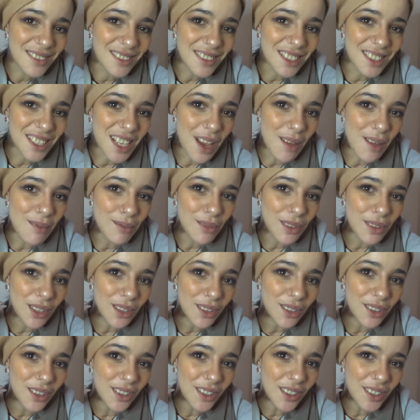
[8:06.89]
J'aime
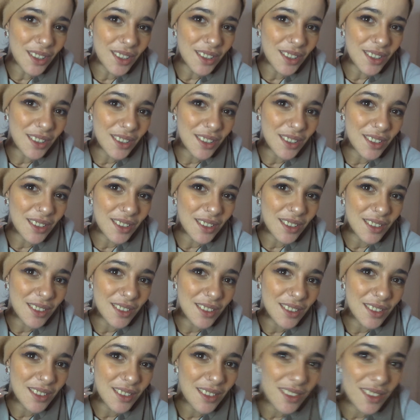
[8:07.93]
trop.
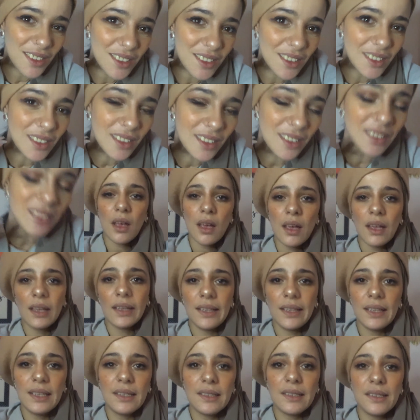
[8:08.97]

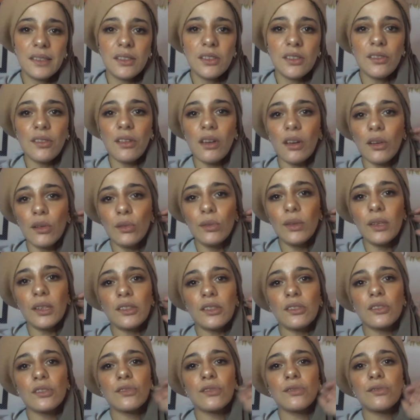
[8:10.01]
Il est
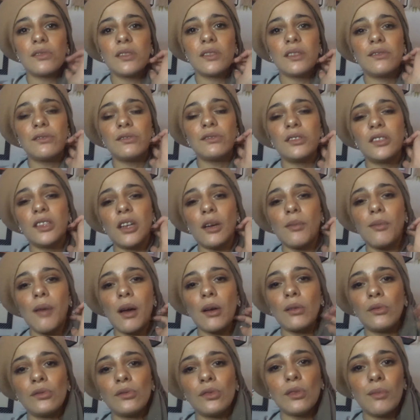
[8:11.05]
19h08, je voulais vous dire par
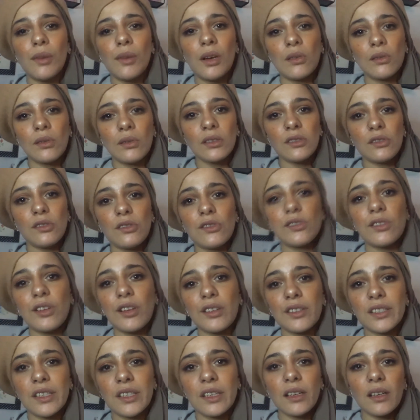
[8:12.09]
contre demain on risque de
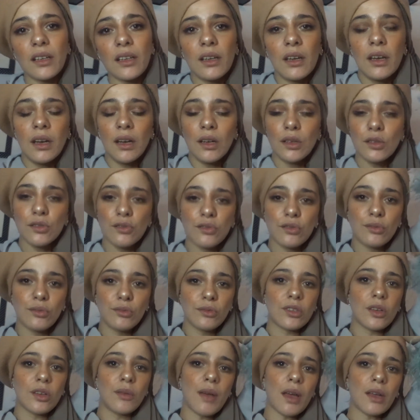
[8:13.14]
sortir je
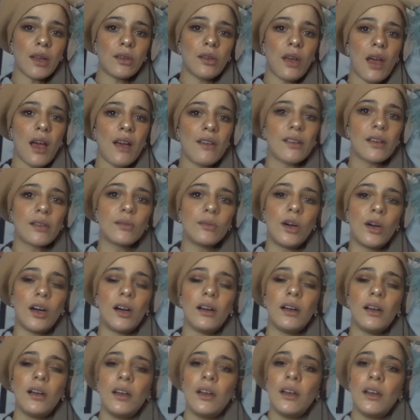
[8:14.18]
vous embarquerai avec
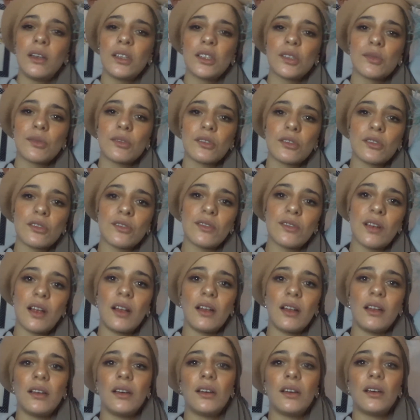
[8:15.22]
moi. Je pense que je vais
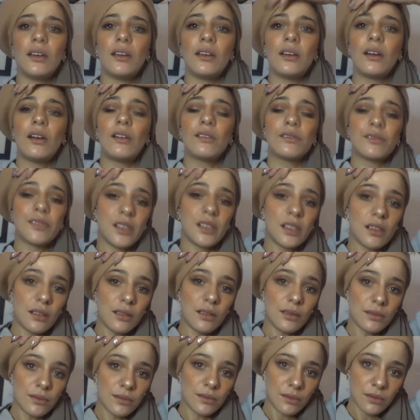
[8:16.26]
aller euh, en ville.
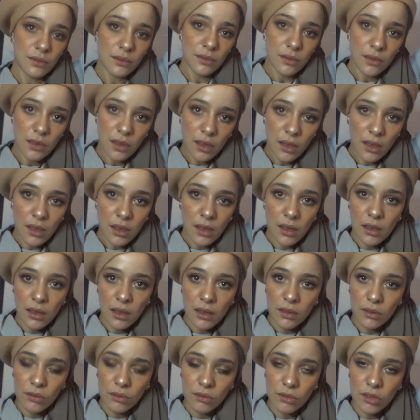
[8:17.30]

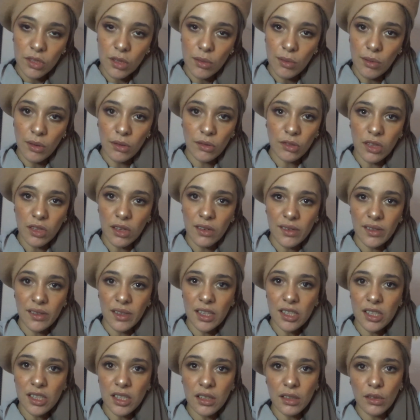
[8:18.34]
Ou je sais pas où, j'ai envie
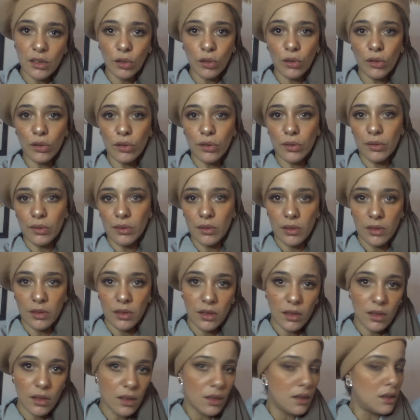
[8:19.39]
d'acheter des trucs.
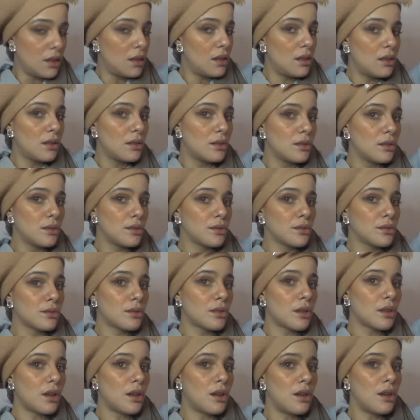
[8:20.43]
Donc euh,